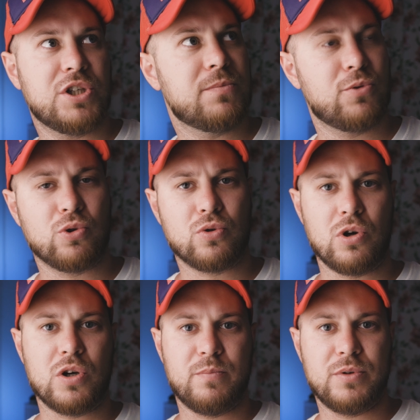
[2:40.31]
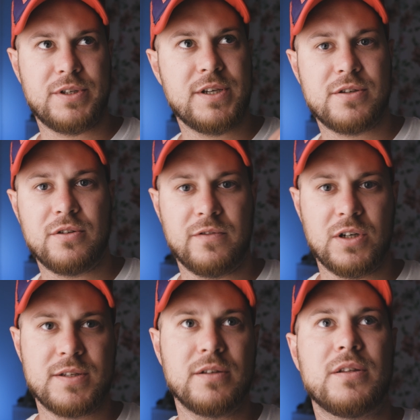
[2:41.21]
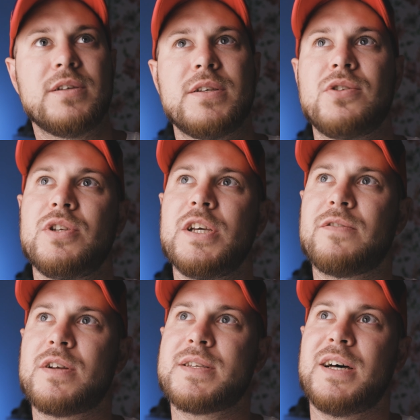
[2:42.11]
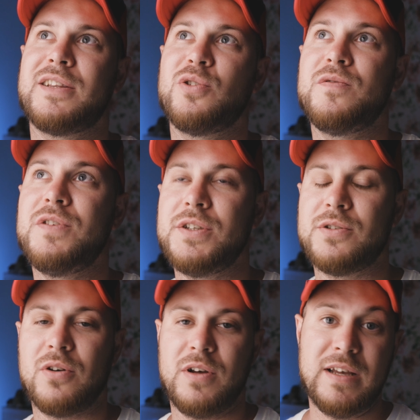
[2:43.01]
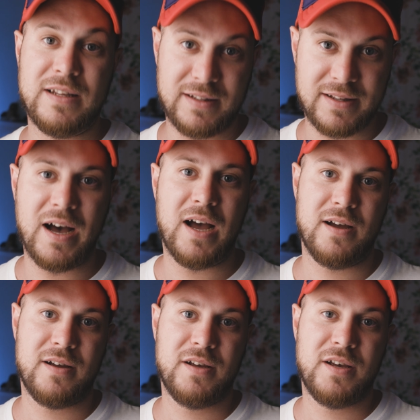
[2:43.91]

они берут только по 10-20 тысяч евро за одно видео. Да,